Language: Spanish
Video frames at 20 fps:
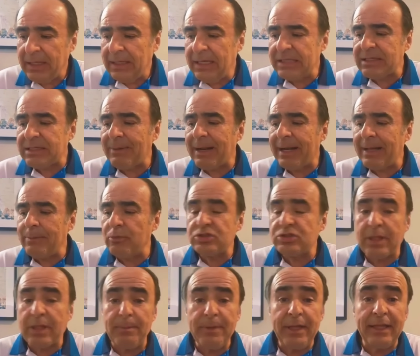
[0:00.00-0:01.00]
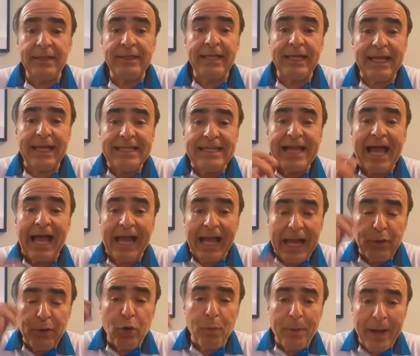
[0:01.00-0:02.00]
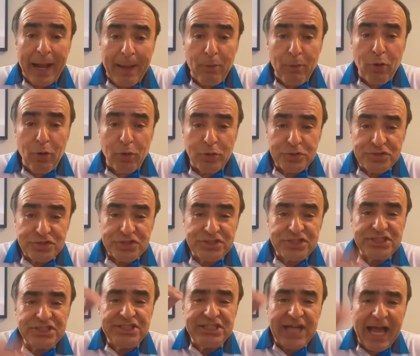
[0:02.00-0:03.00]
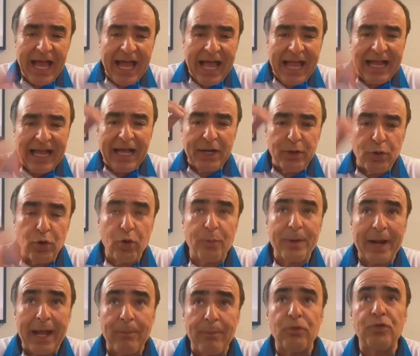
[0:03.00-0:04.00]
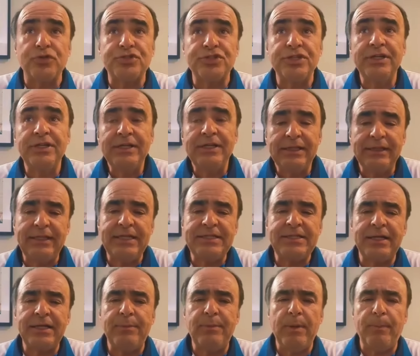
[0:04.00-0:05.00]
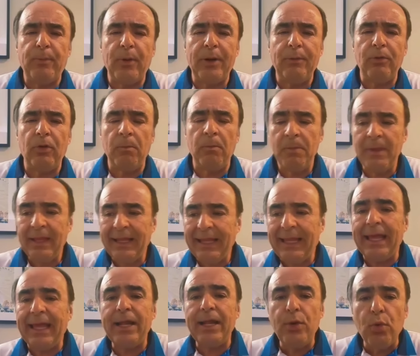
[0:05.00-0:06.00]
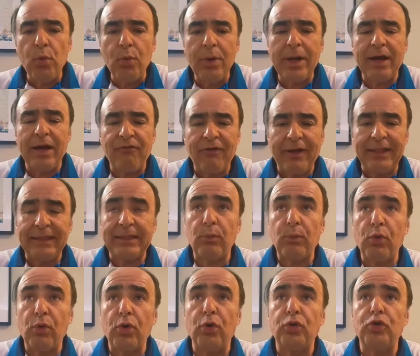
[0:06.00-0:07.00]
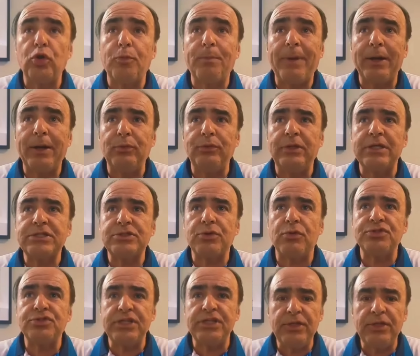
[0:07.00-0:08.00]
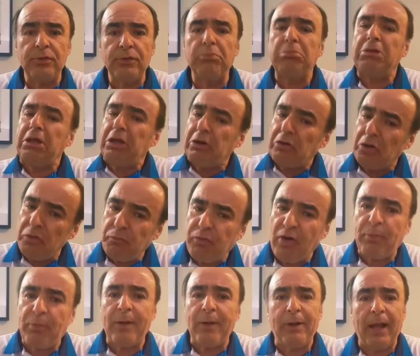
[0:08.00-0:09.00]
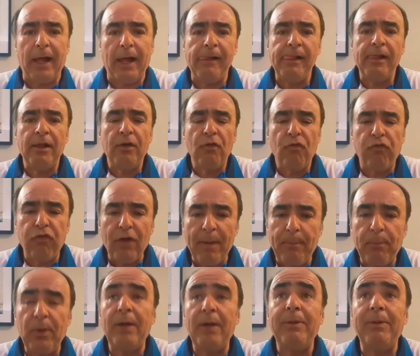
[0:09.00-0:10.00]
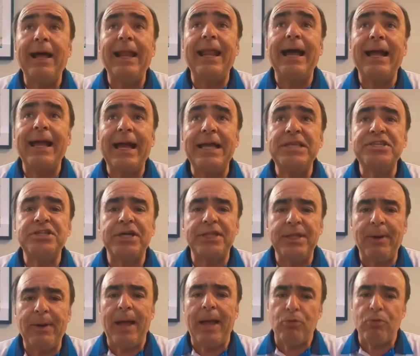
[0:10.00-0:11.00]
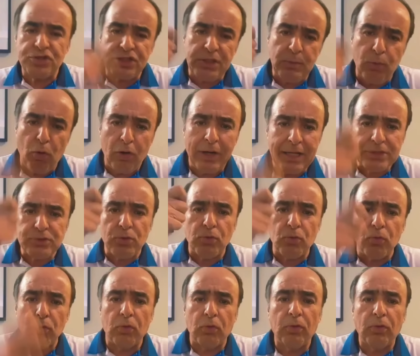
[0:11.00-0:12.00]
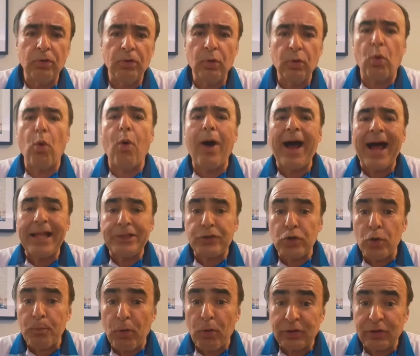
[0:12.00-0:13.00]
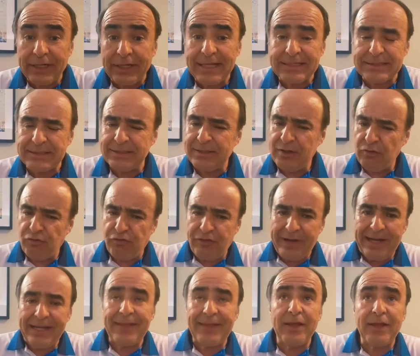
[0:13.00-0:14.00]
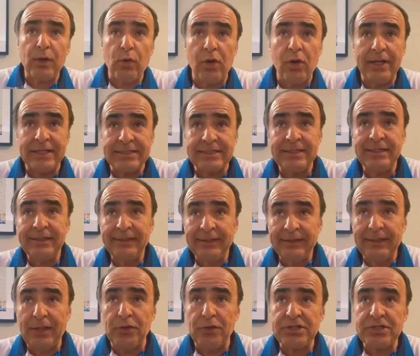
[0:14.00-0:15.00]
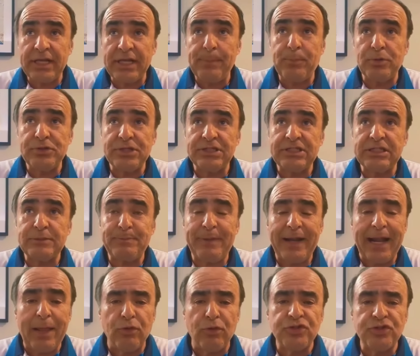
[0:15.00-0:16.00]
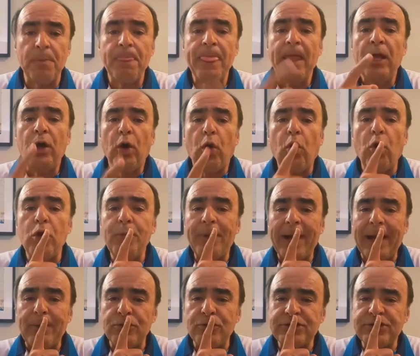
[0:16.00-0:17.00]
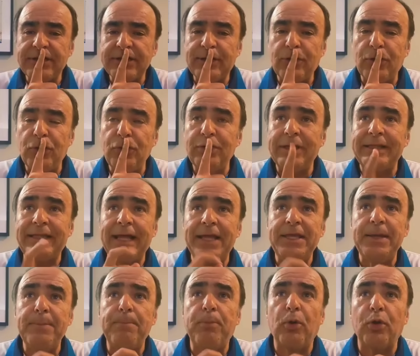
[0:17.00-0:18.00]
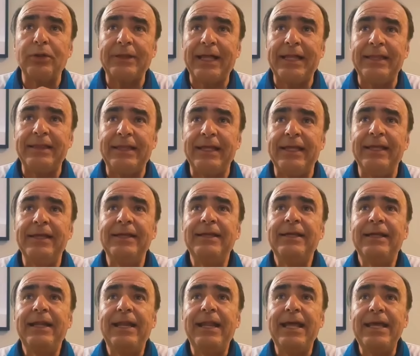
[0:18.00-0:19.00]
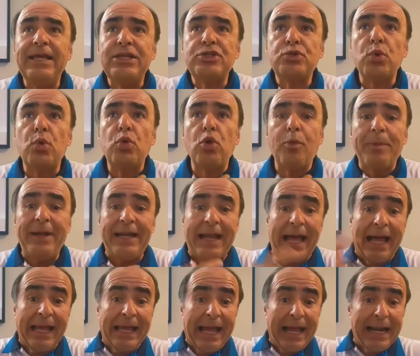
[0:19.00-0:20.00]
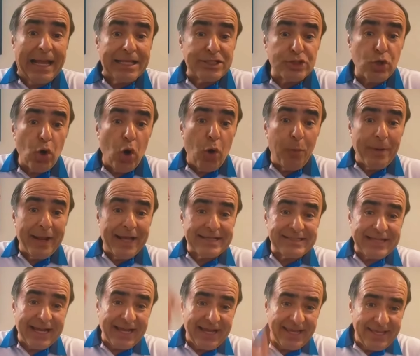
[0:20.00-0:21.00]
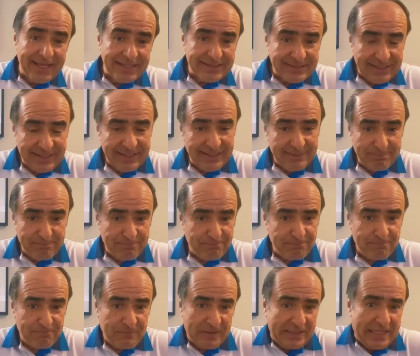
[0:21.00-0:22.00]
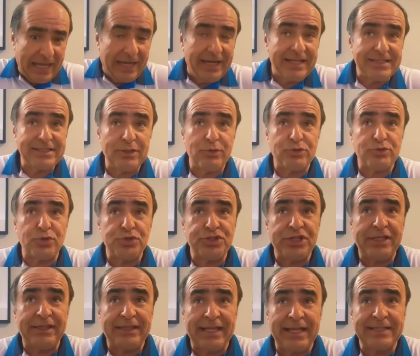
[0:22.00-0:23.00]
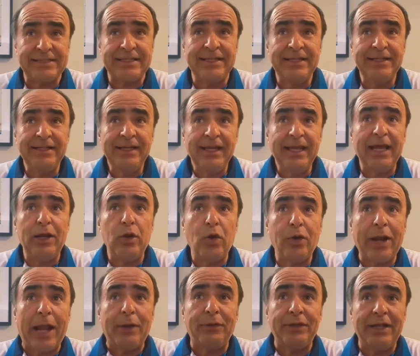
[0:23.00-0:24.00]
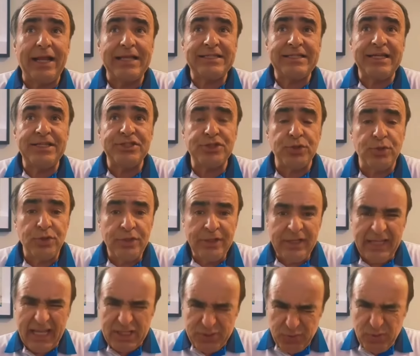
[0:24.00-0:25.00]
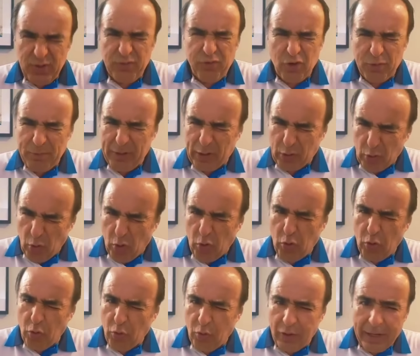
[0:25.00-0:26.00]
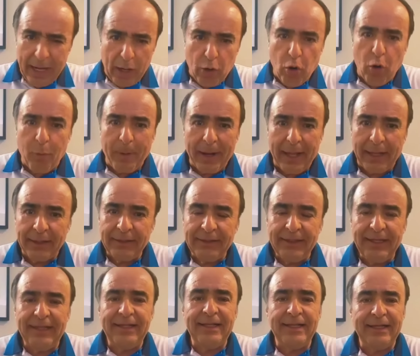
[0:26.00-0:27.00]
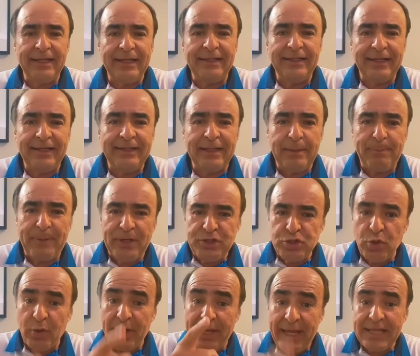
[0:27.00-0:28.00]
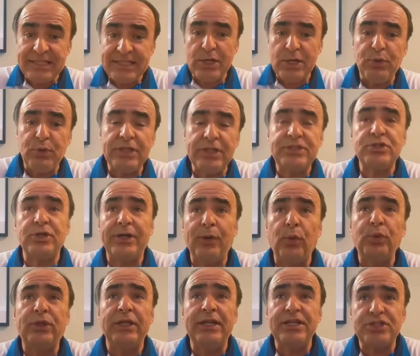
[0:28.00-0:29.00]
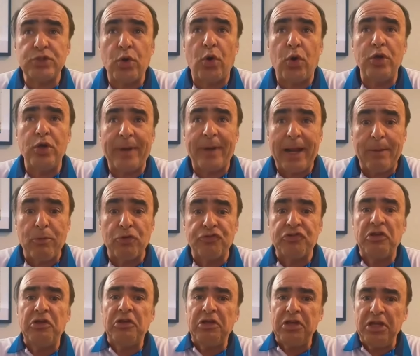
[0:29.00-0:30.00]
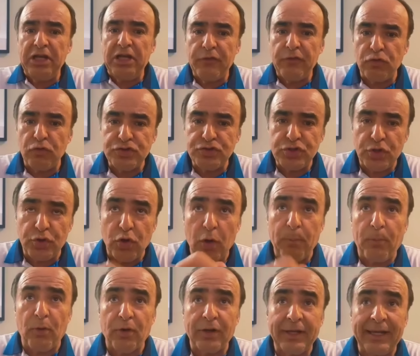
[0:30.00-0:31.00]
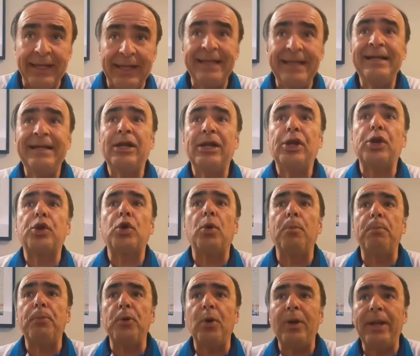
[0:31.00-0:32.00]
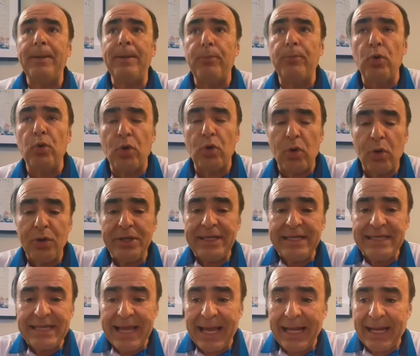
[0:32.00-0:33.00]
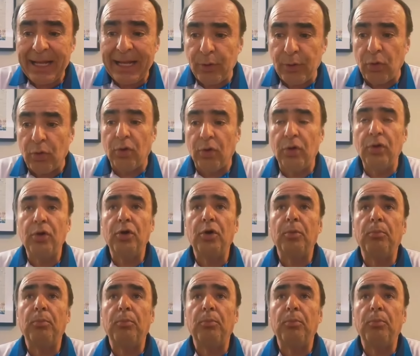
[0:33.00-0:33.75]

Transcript: Les hablaremos también de que ya ganó Bravos, ya ganó Bravos. Dicen en mi pueblo que nunca falta un roto para un descosido y hoy fue Puebla. Fue Puebla a la cancha de Bravos y bolas, don Cuco. Cuatro por tres, feria de goles de dos equipos desesperados. Hoy Bravos que con un detalle importante le hizo un homenaje a las cobras, aquellas de finales de los ochentas, que lograron el ascenso, ese uniforme rojo con la cobra en el, en, el pecho, ese utilizó hoy Bravos y le funcionó porque rompió el embrujo y ya ganó.